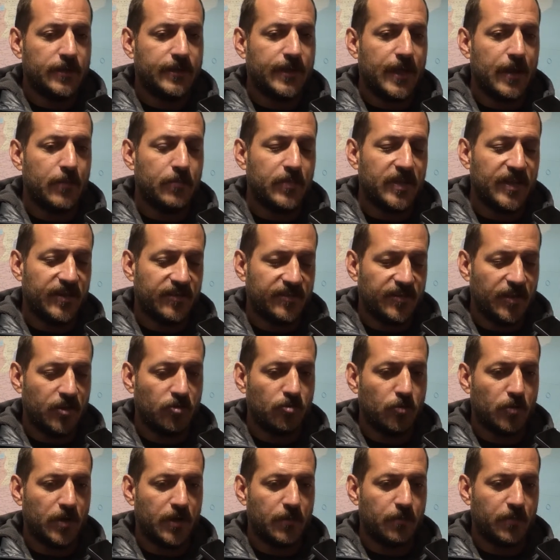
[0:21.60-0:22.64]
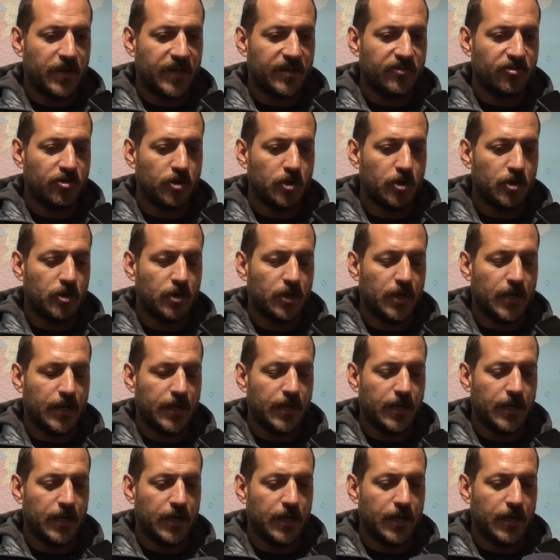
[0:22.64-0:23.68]
también se hizo una inspección
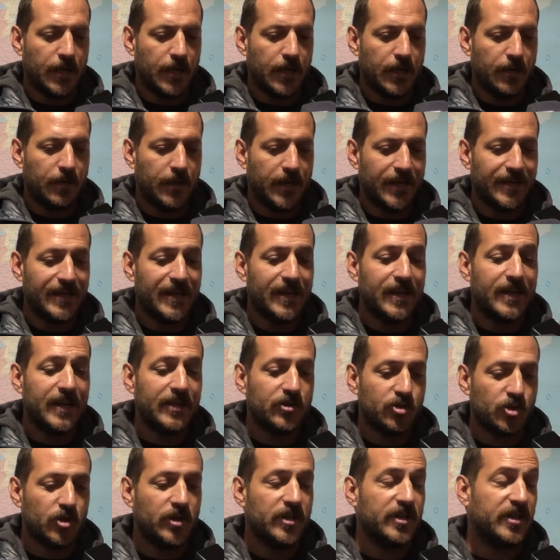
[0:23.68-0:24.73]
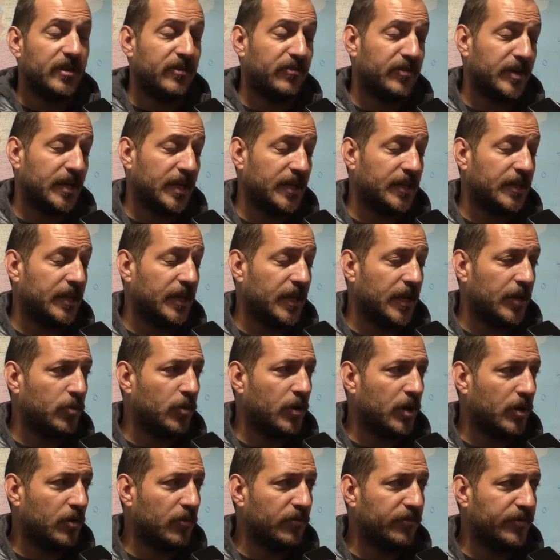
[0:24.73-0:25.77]
eh, en el lecho nitrificante de la
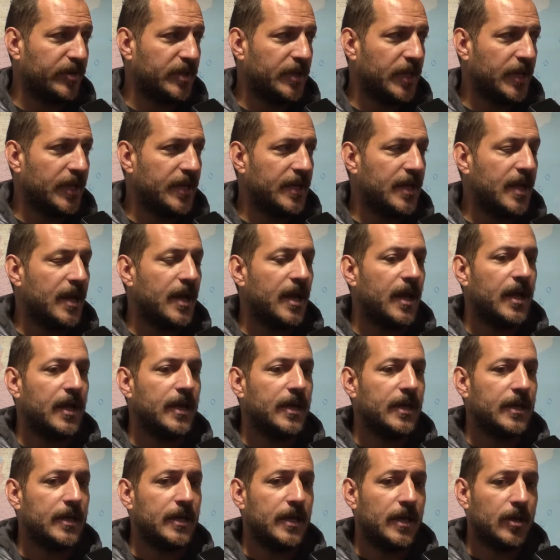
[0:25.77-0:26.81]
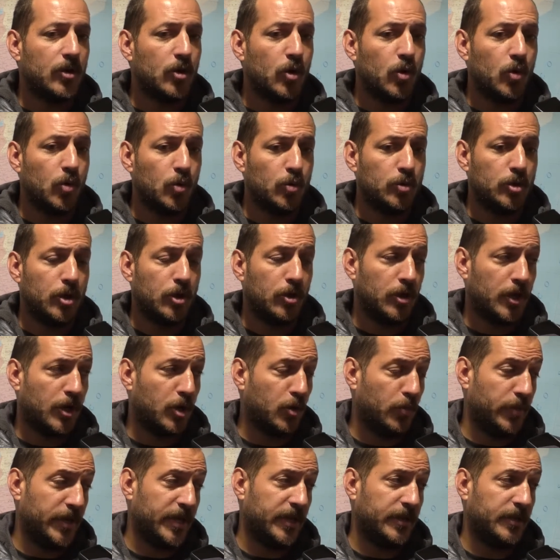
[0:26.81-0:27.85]
nueva confitería y en conjunto con la
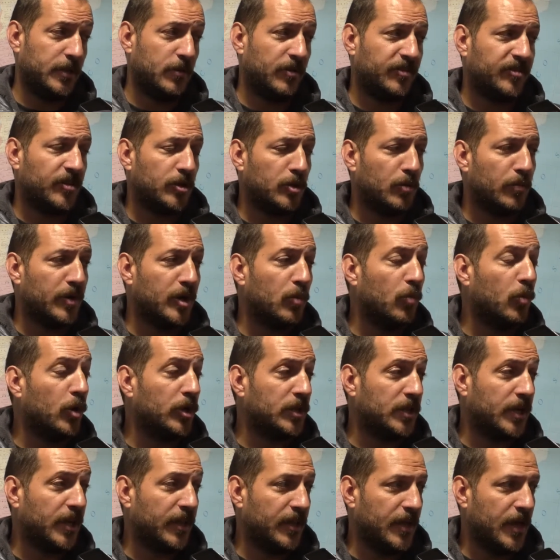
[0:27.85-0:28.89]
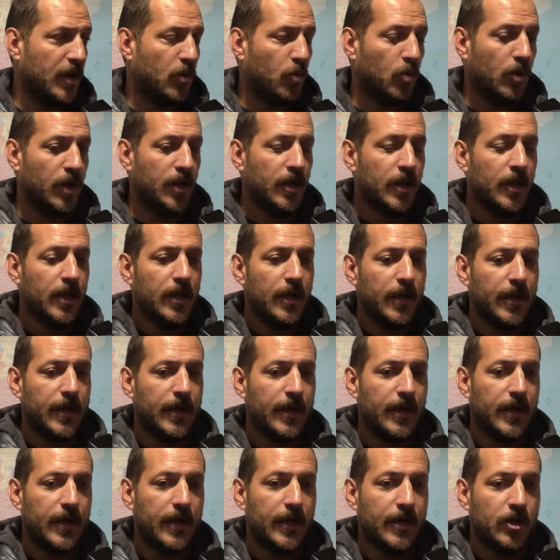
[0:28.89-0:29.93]
cooperativa se tomaron muestras de agua.
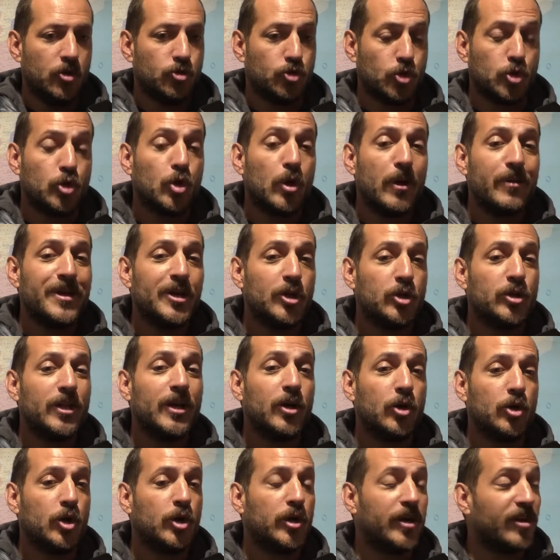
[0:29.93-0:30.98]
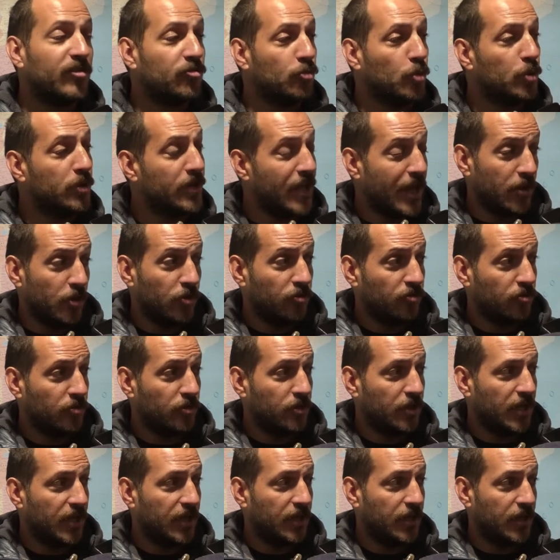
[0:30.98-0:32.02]
yo todavía no tengo los resultados
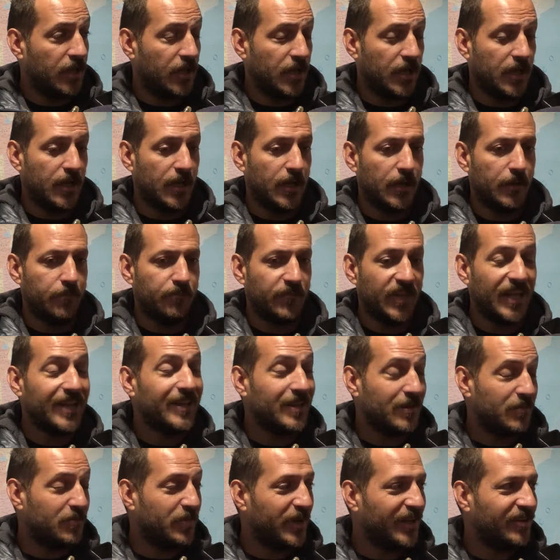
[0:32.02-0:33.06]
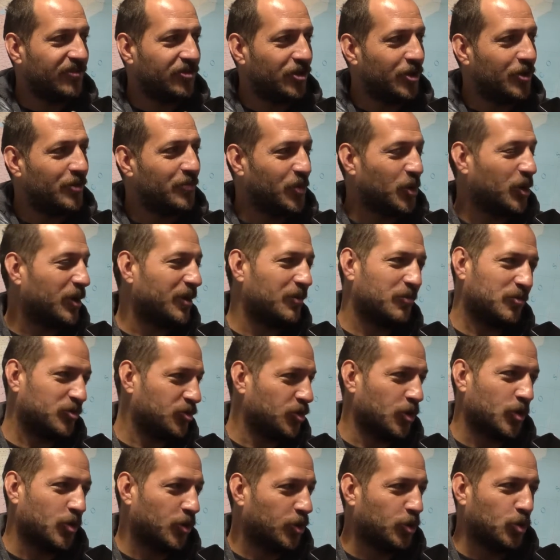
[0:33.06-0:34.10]
de, este, de esta inspección porque
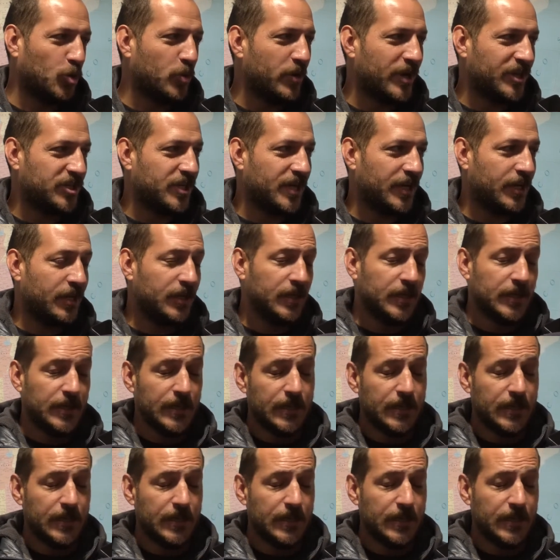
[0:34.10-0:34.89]
yo no estuve ayer